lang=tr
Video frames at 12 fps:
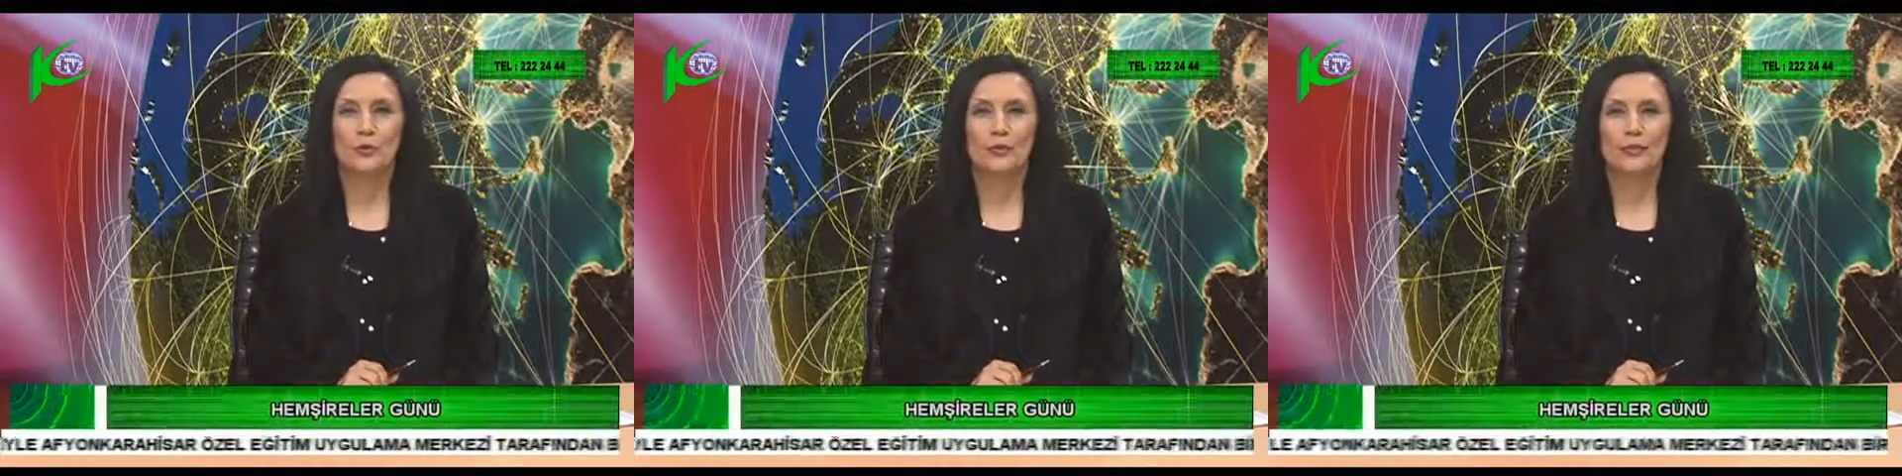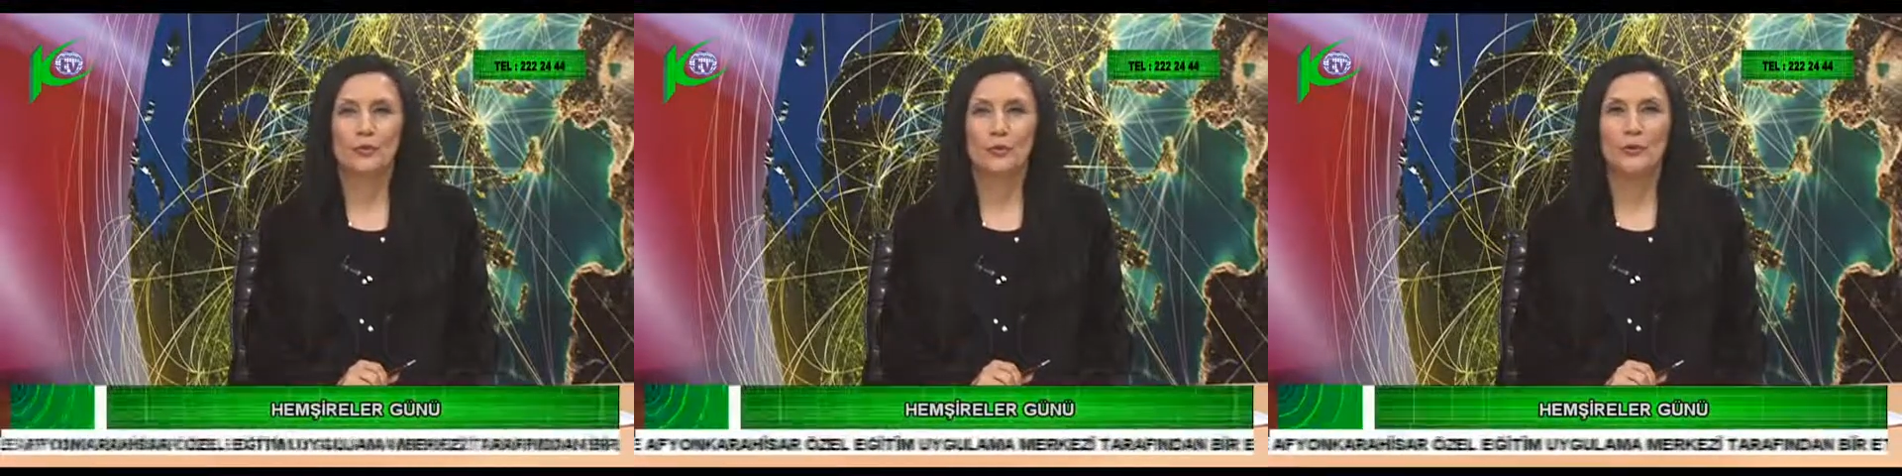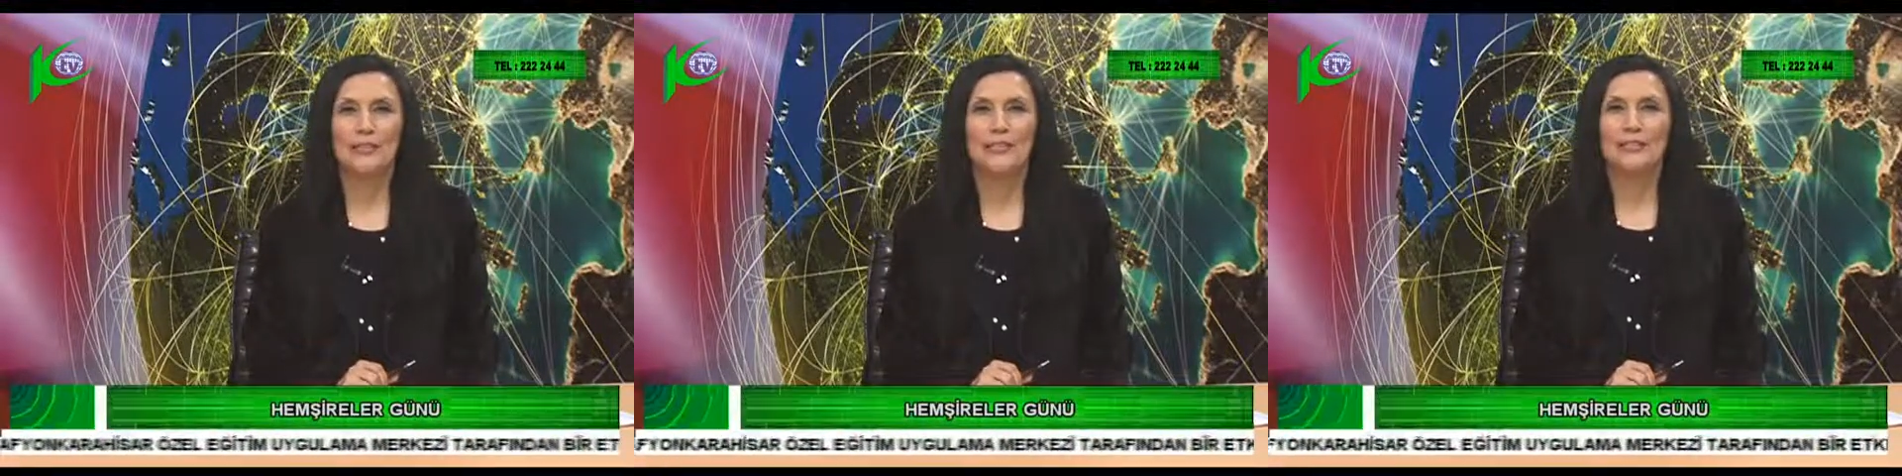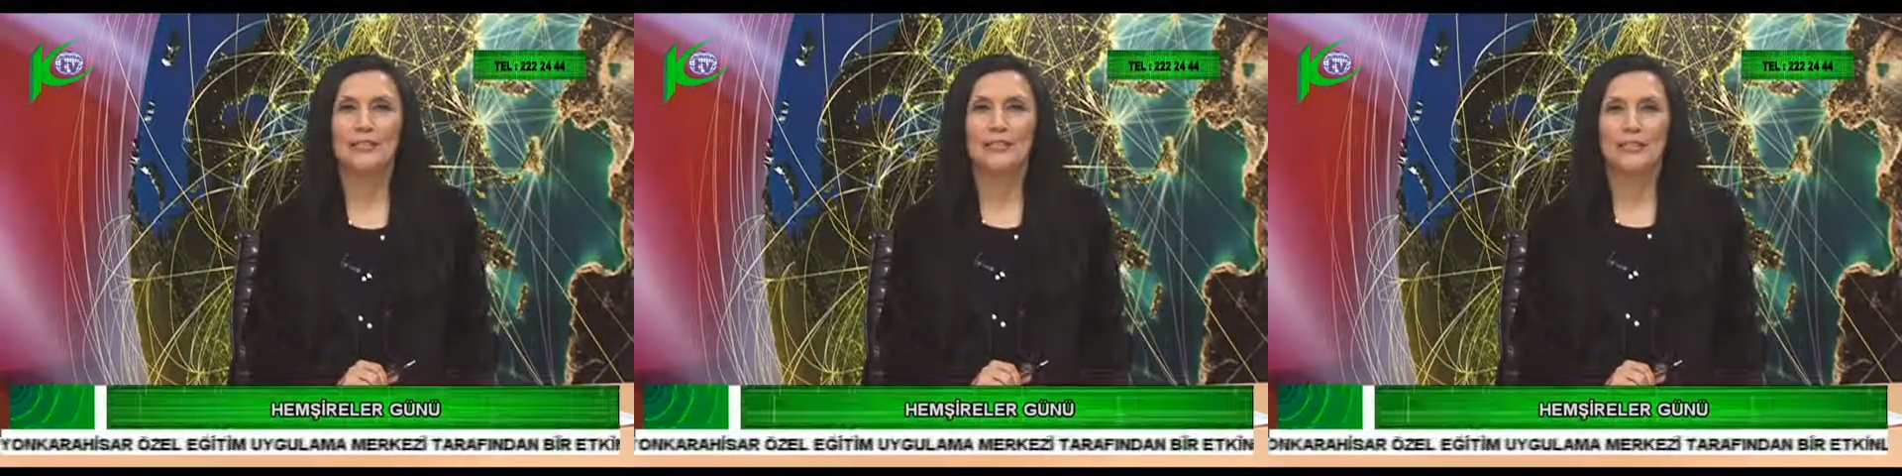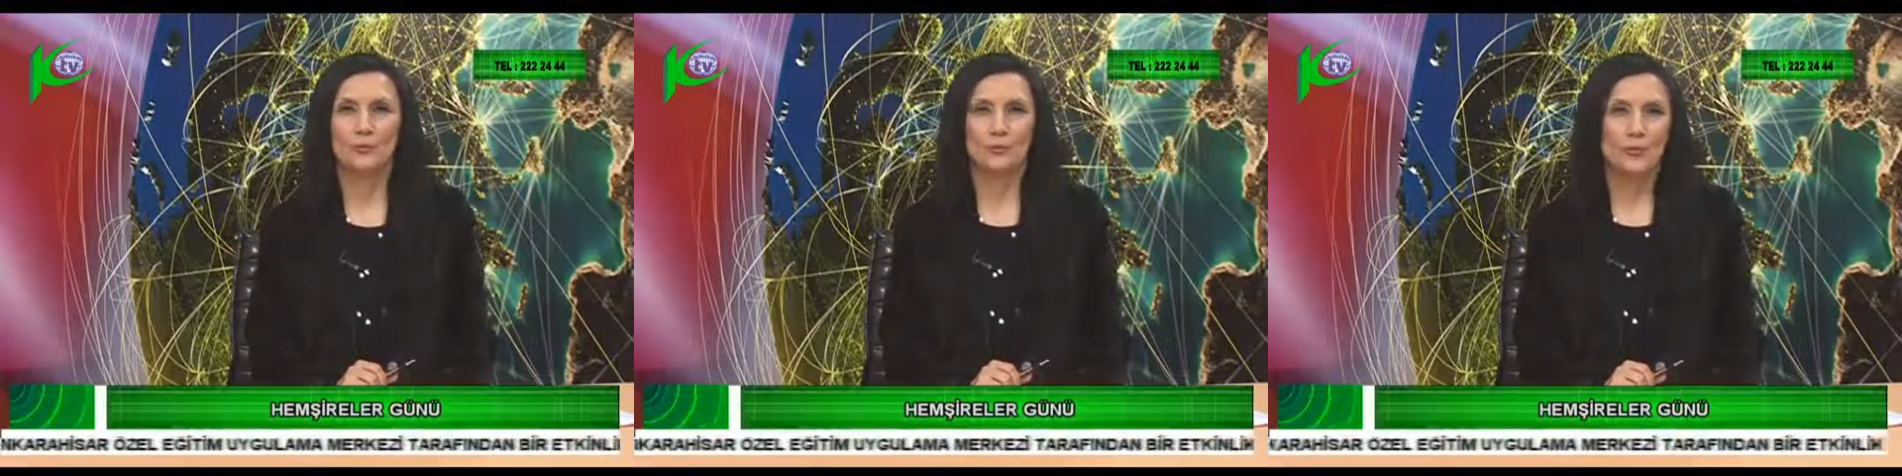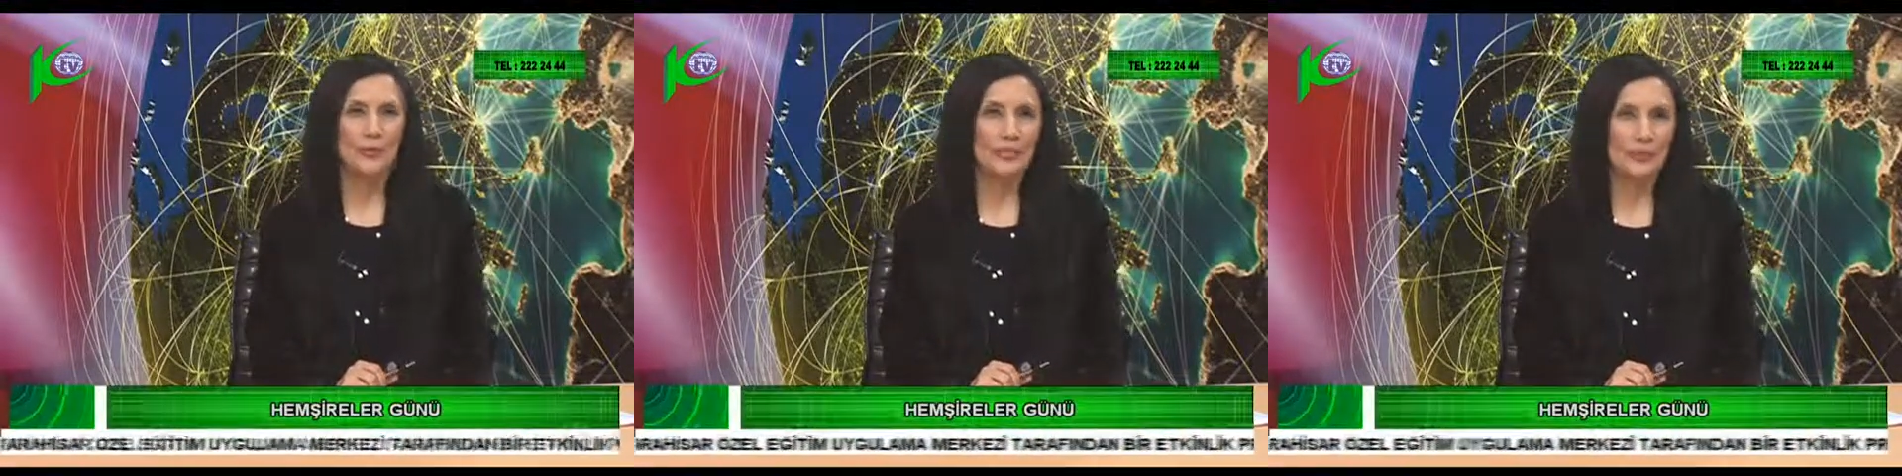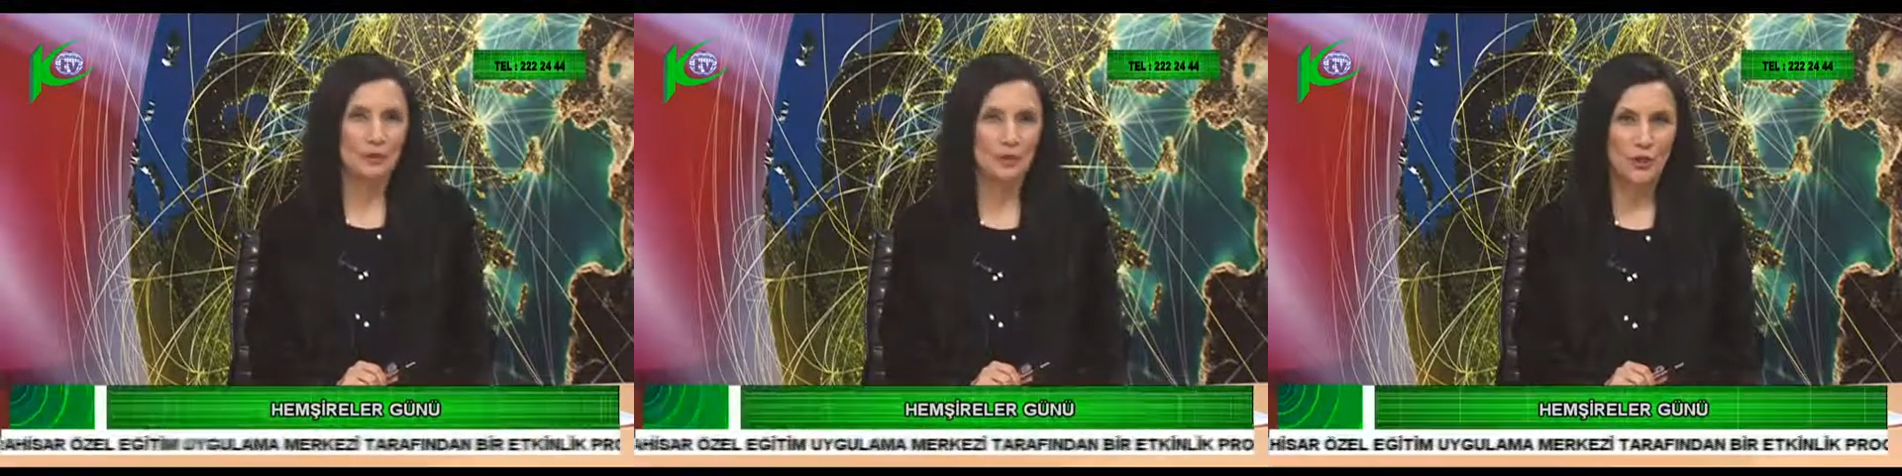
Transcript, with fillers: 12 Mayıs Dünya Hemşireler